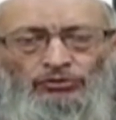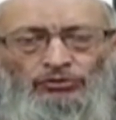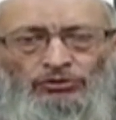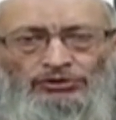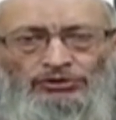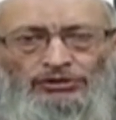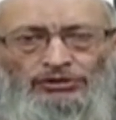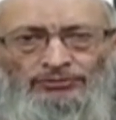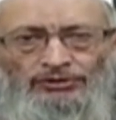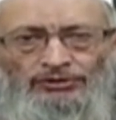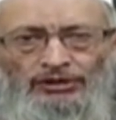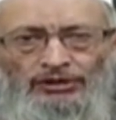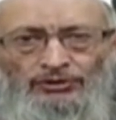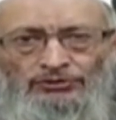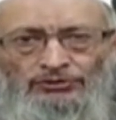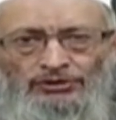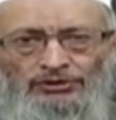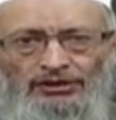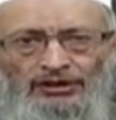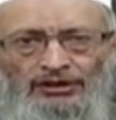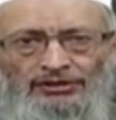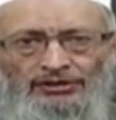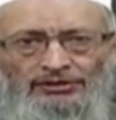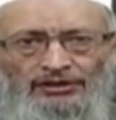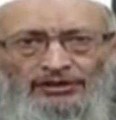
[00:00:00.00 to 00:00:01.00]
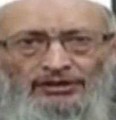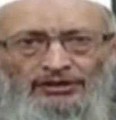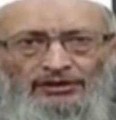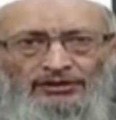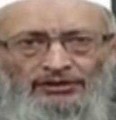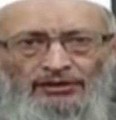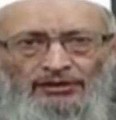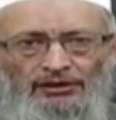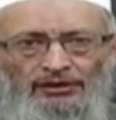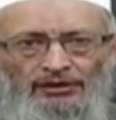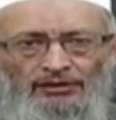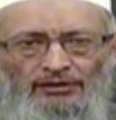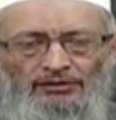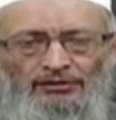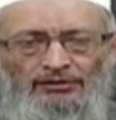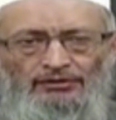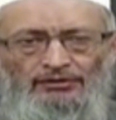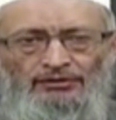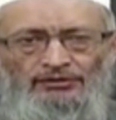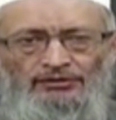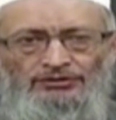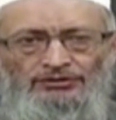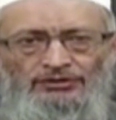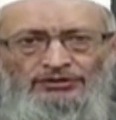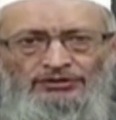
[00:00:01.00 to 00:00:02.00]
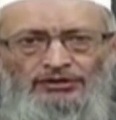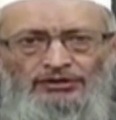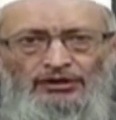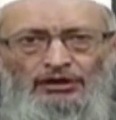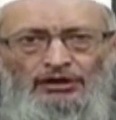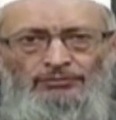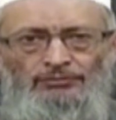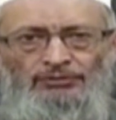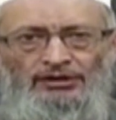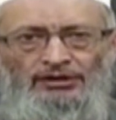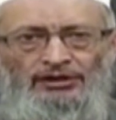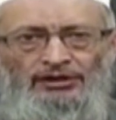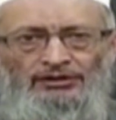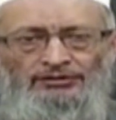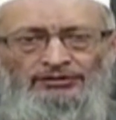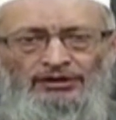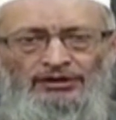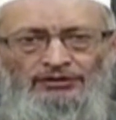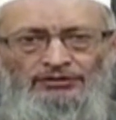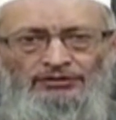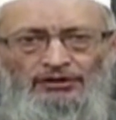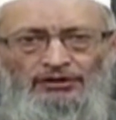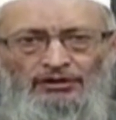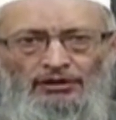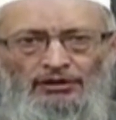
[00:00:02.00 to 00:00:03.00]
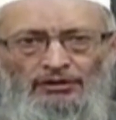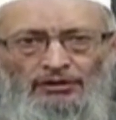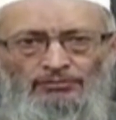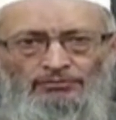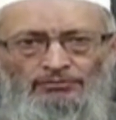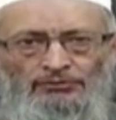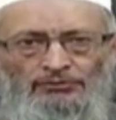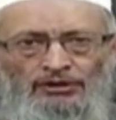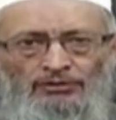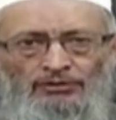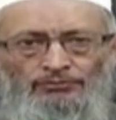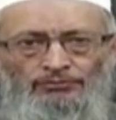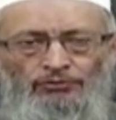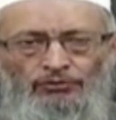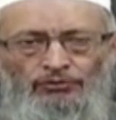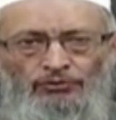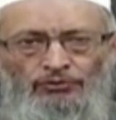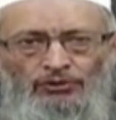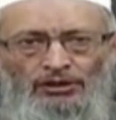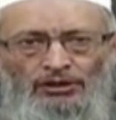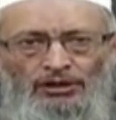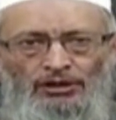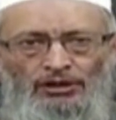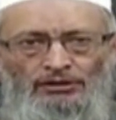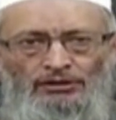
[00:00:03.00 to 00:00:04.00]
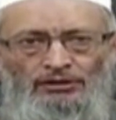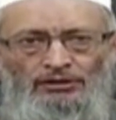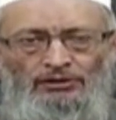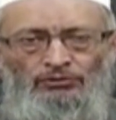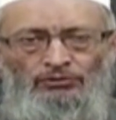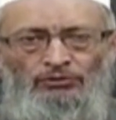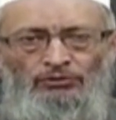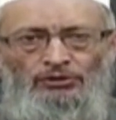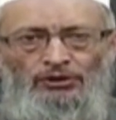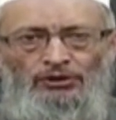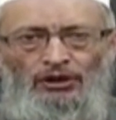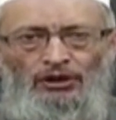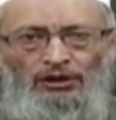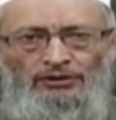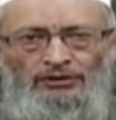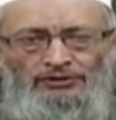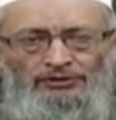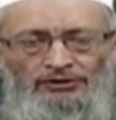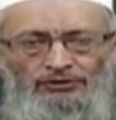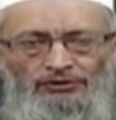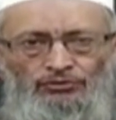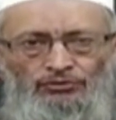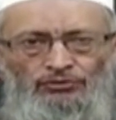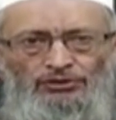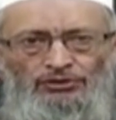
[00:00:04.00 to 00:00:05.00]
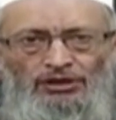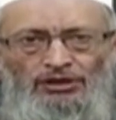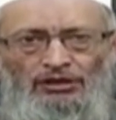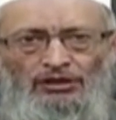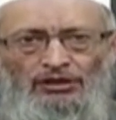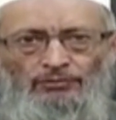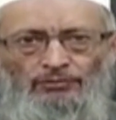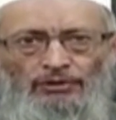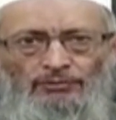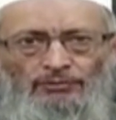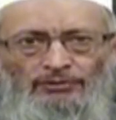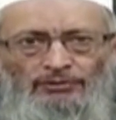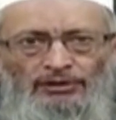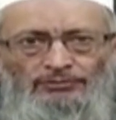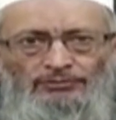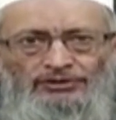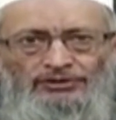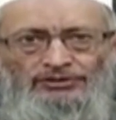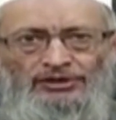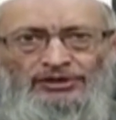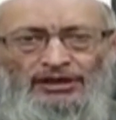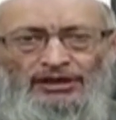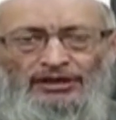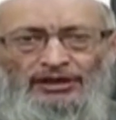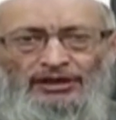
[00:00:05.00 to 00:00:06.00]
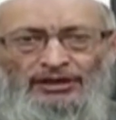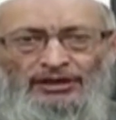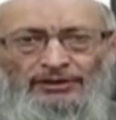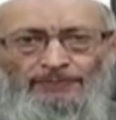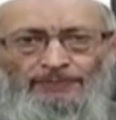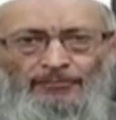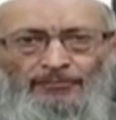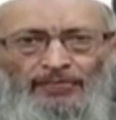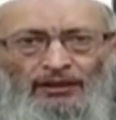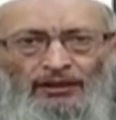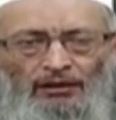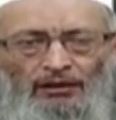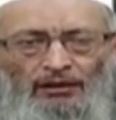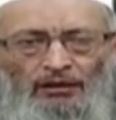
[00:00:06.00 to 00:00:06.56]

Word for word: वजू जबीरा उसे कहते हैं कि अगर किसी जगह पर ऐसा जख्म या फोड़ा या कोई हड्डी टूटने का मामला पेश आया है